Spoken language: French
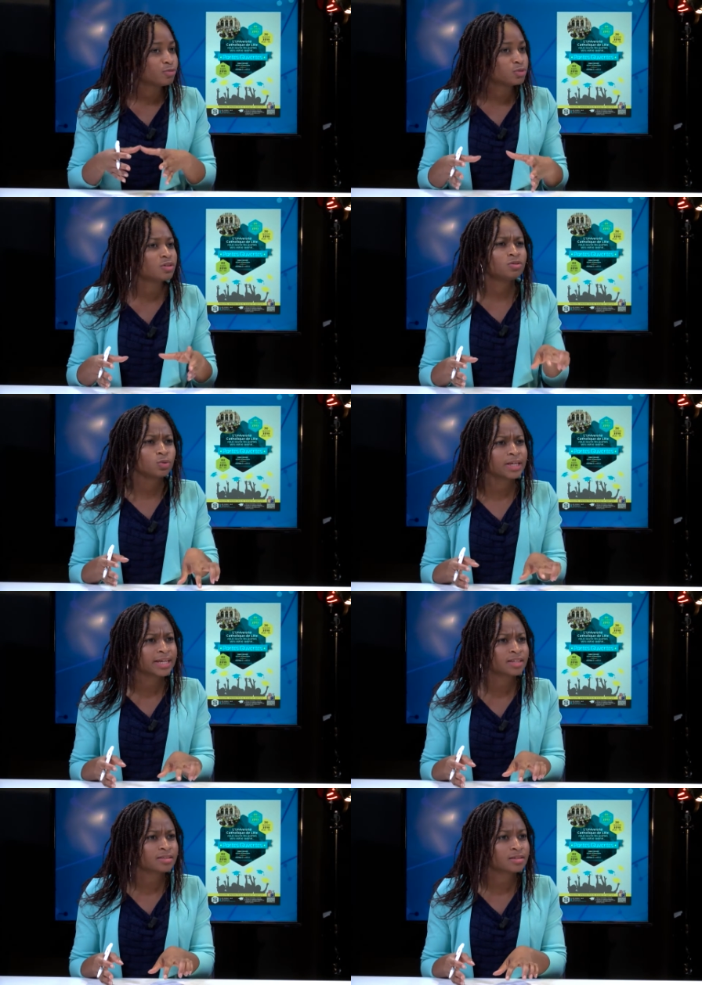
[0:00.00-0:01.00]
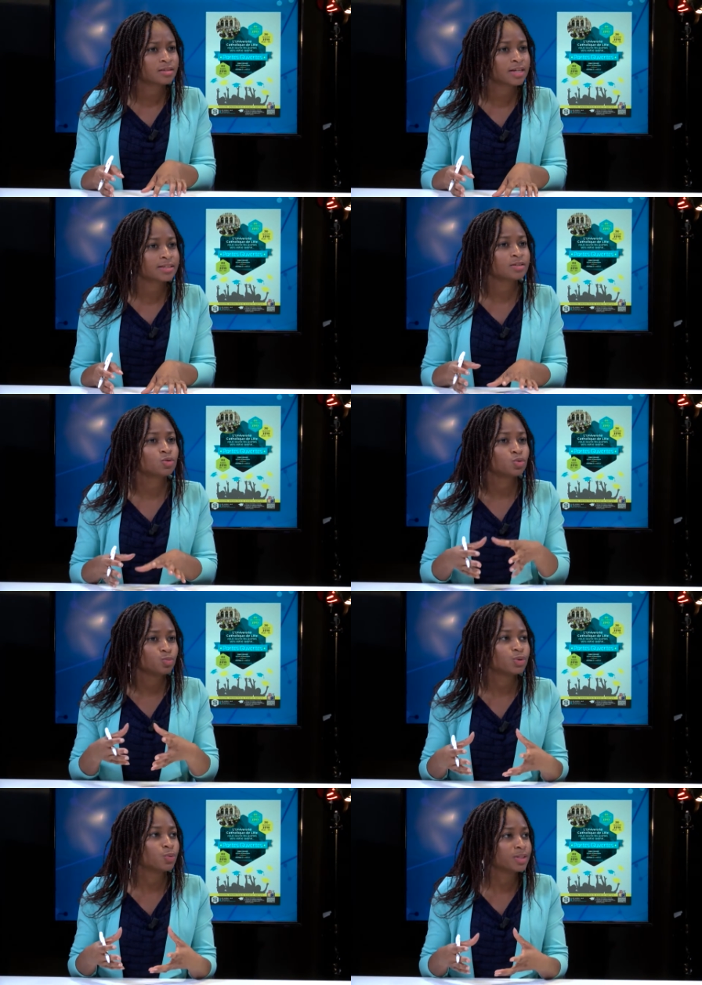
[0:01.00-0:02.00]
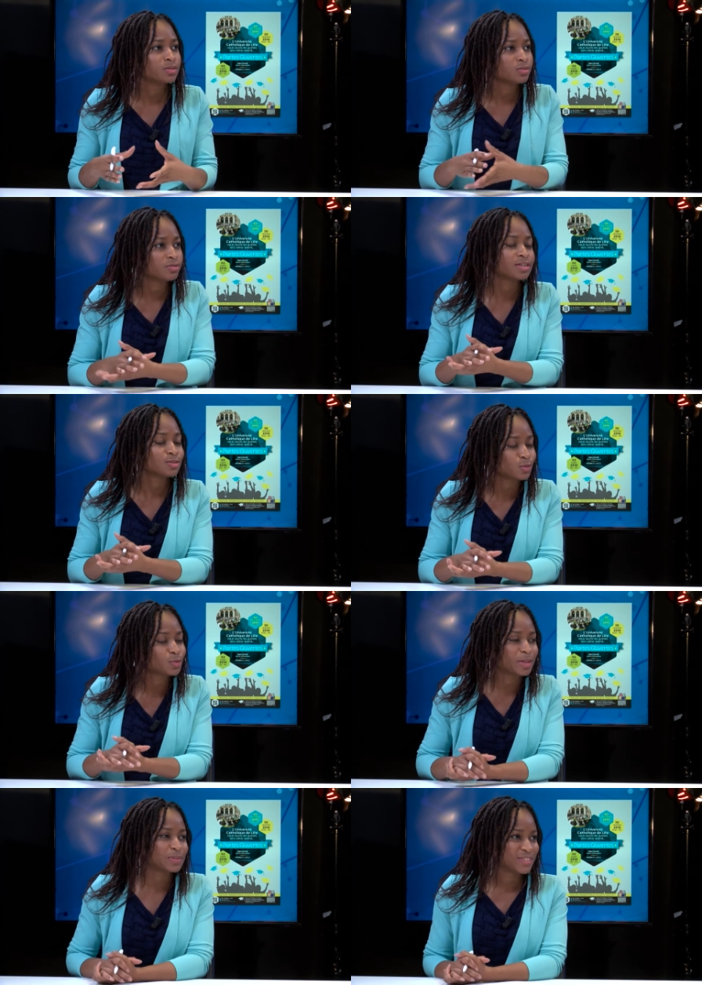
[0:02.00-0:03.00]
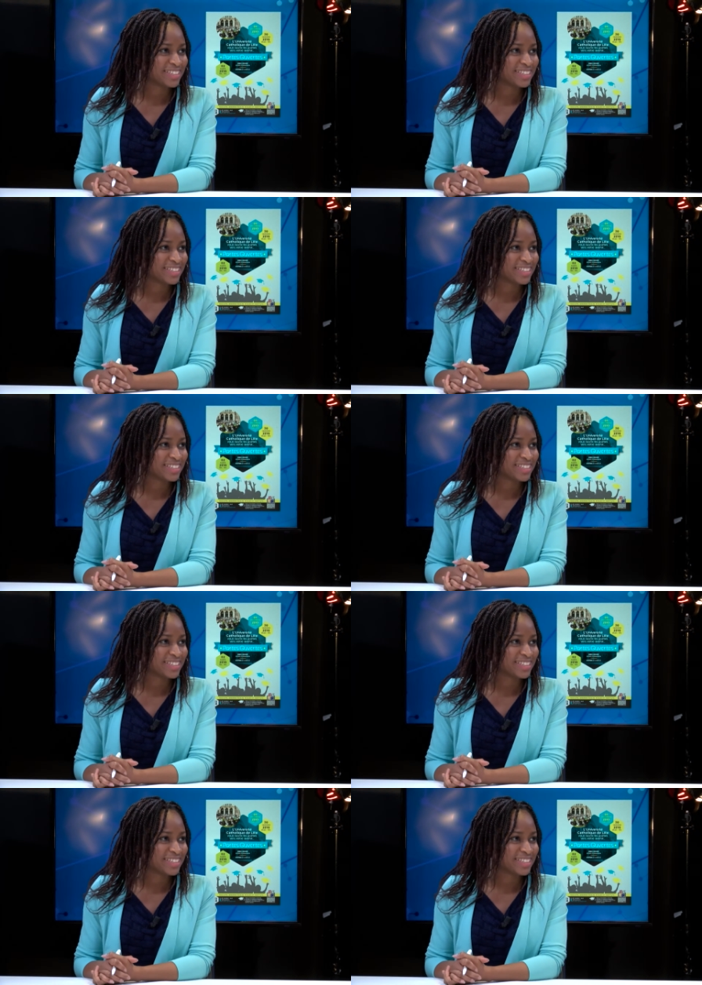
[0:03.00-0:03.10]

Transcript: le Career Center existe depuis combien de temps enfin, pardon.